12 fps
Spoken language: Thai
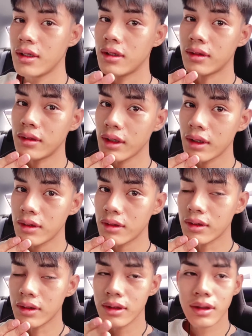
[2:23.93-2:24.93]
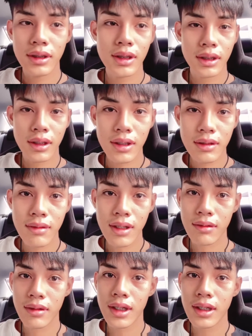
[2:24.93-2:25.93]
โอเคทุกคนตอนนี้ก็แบ
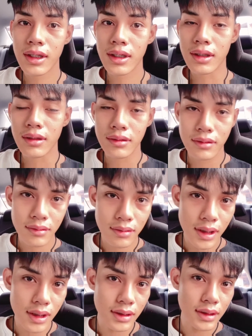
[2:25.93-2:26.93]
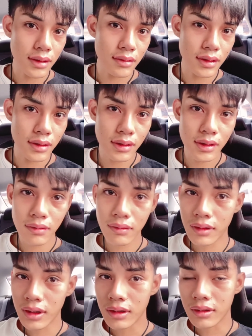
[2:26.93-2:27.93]
บว่าผ่าเสร็จเป็นที่เรียบ
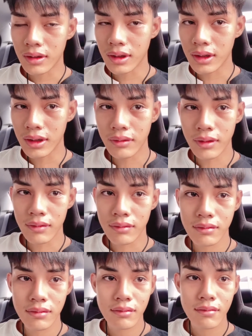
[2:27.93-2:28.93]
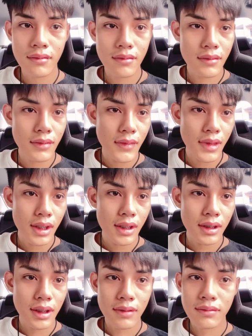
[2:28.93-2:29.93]
ร้อยเนาะอันนี้แบบ
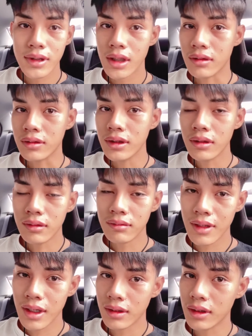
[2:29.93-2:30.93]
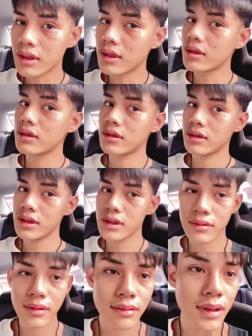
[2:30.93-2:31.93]
ทำเสร็จทุ่งลงมาเลยนะก็จะ
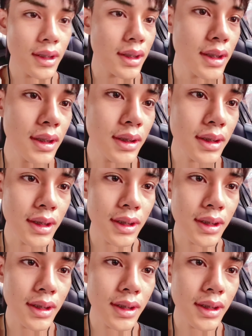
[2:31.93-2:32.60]
ประมาณนี้เลย